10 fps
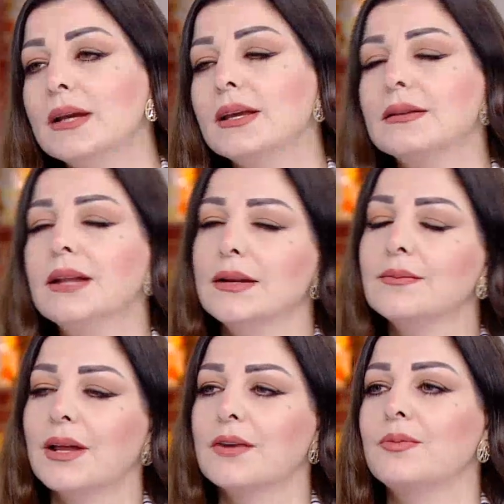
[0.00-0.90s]
اكيد نحن
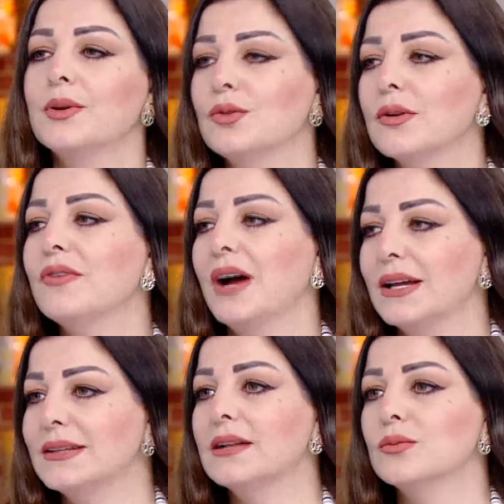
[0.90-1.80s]
بنعرف بانه رفع
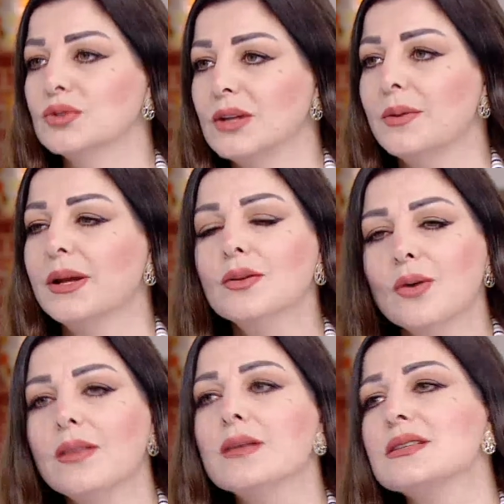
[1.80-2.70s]
اعداد المتابعين
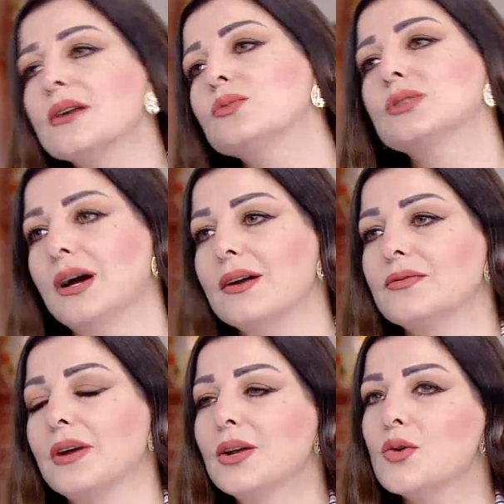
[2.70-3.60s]
وهذا صار متعارف
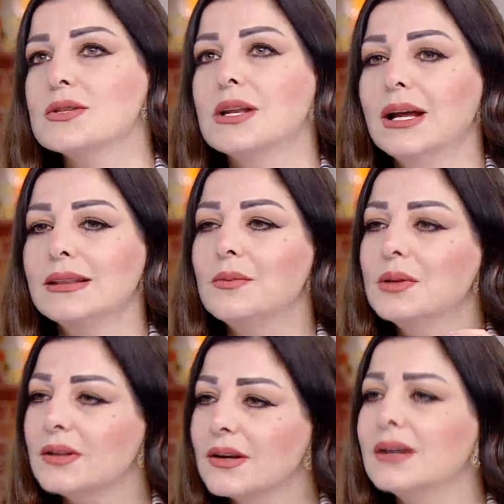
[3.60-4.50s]
عليه خصوصا حتى من
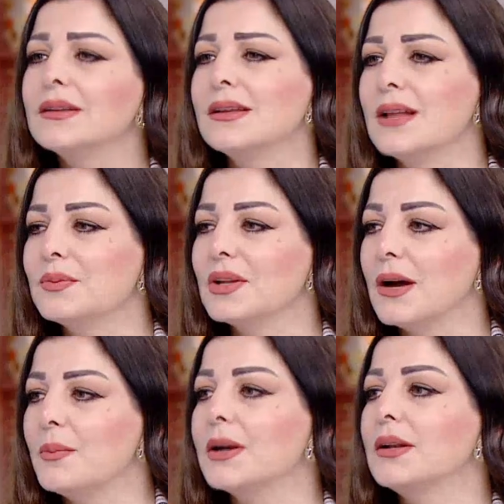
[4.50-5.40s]
طريقه كتابه
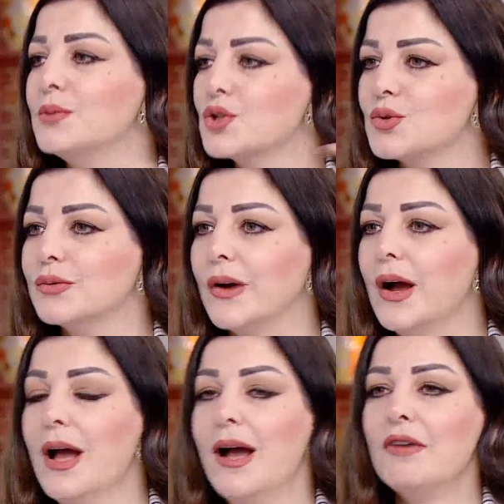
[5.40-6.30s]
الخبر اللي بنشوفها
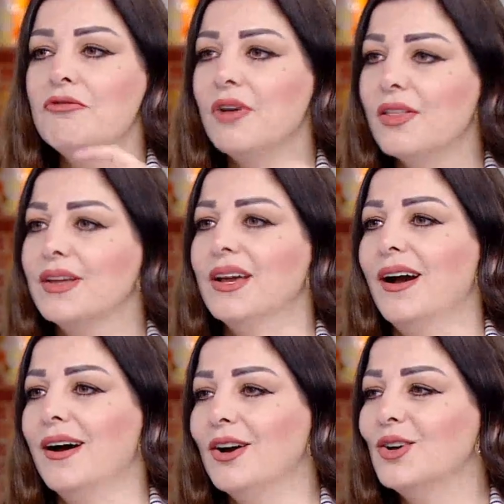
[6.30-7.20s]

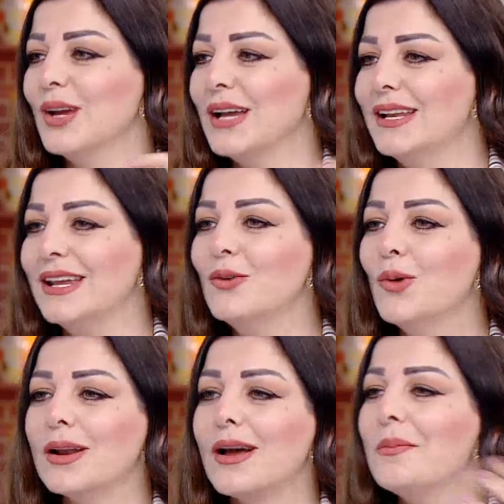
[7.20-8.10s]
فضيحه يعني هو
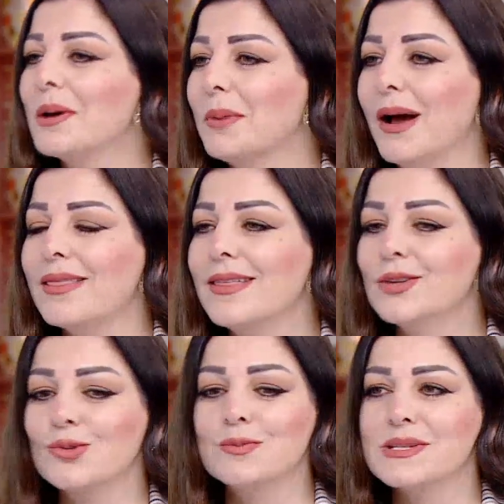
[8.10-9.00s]
الخبر نعم. بحد
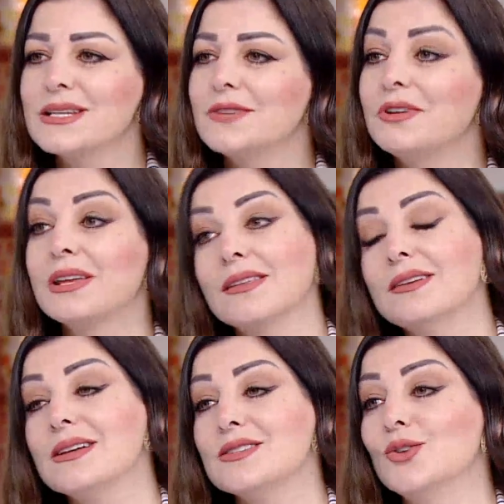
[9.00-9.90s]
ذاته بصير في كثير
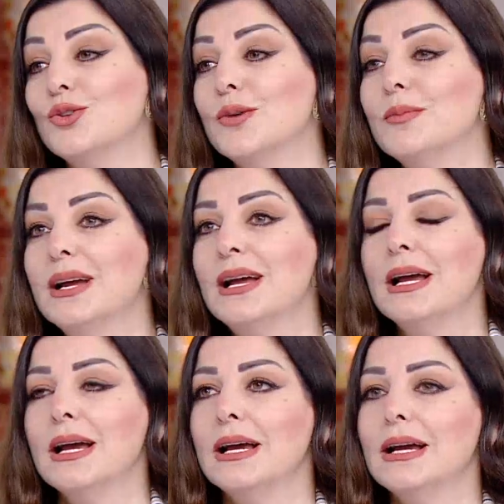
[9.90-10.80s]
ناس عندهم
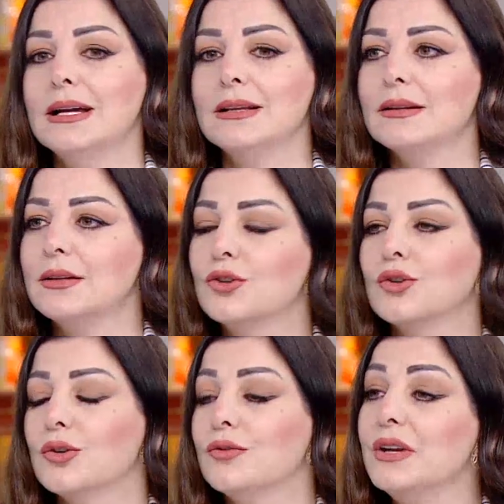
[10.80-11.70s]
آه، آه،
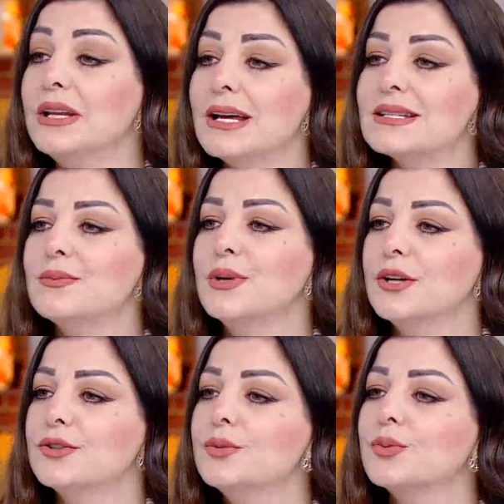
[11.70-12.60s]
يدخلوا في ناس
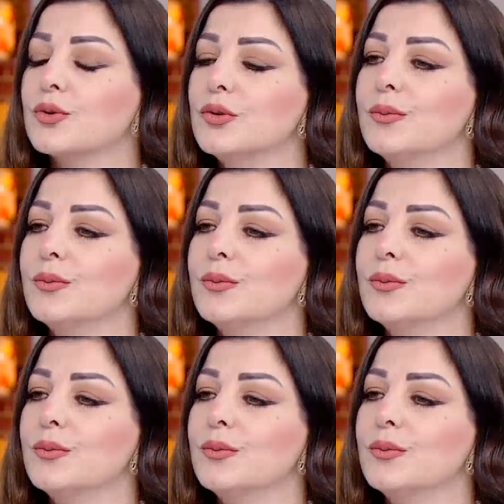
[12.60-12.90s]
بيعتبروا